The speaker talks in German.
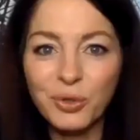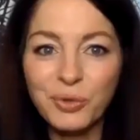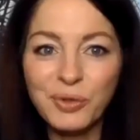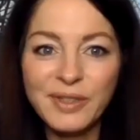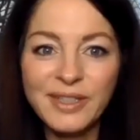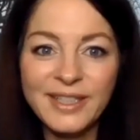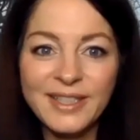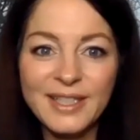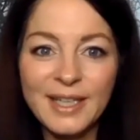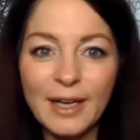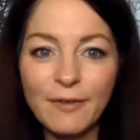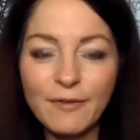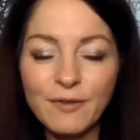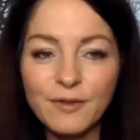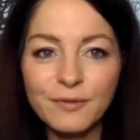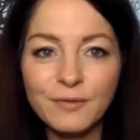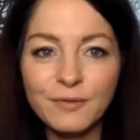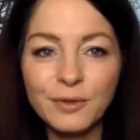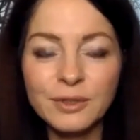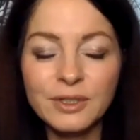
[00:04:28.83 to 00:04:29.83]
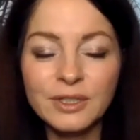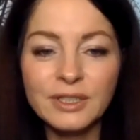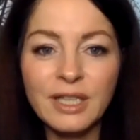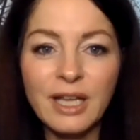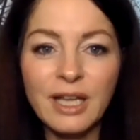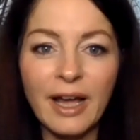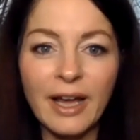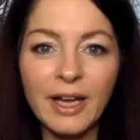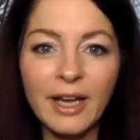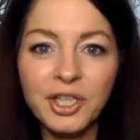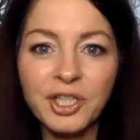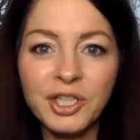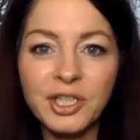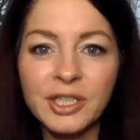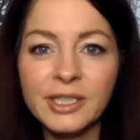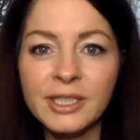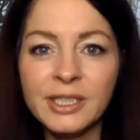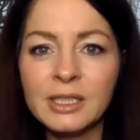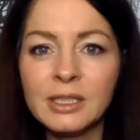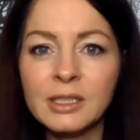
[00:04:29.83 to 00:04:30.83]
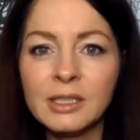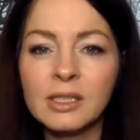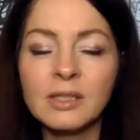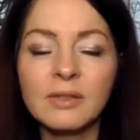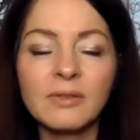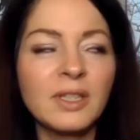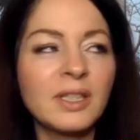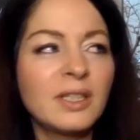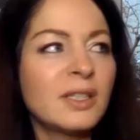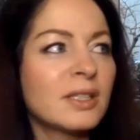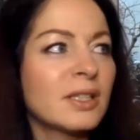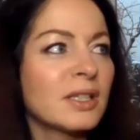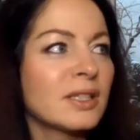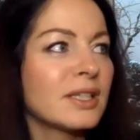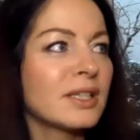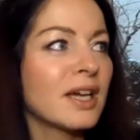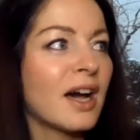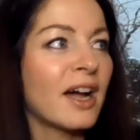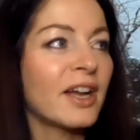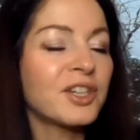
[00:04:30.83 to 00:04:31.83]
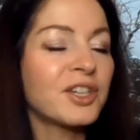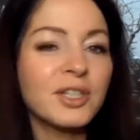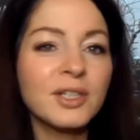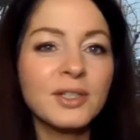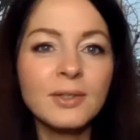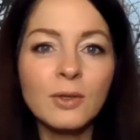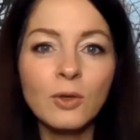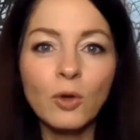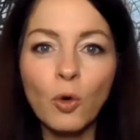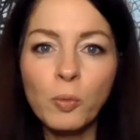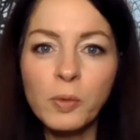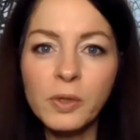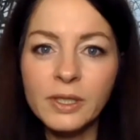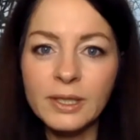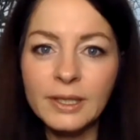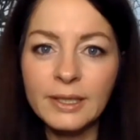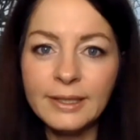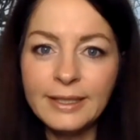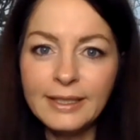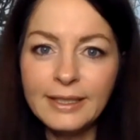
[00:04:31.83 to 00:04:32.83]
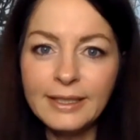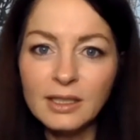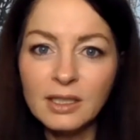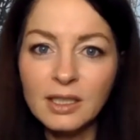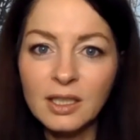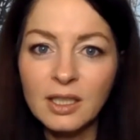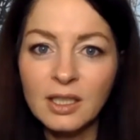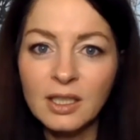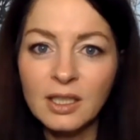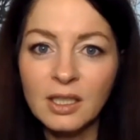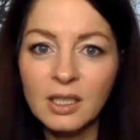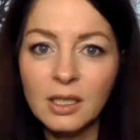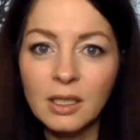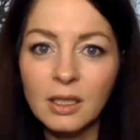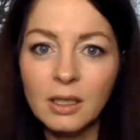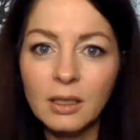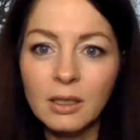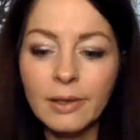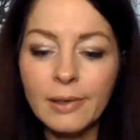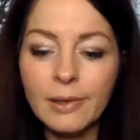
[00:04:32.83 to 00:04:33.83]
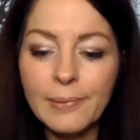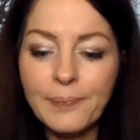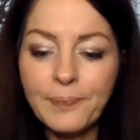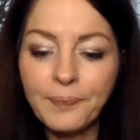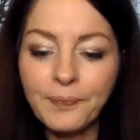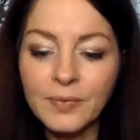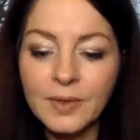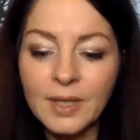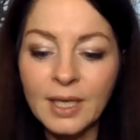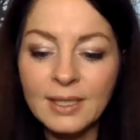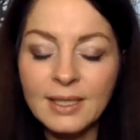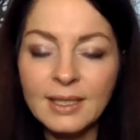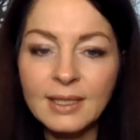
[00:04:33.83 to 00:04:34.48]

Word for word: schönen ETF gefunden, iShares, wie hieß denn der? iShares Global Clean. Ähm, da